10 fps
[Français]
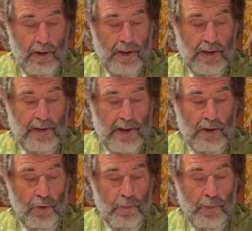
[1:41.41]
lesquels
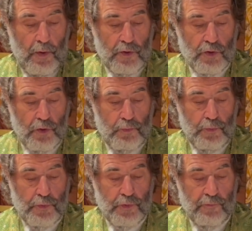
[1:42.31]
reproches le
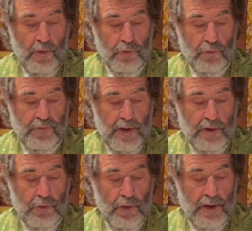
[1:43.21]
plus souvent nous
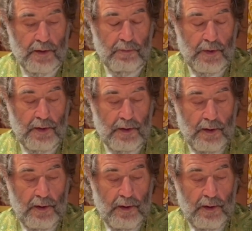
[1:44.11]
viennent de l'ennemi,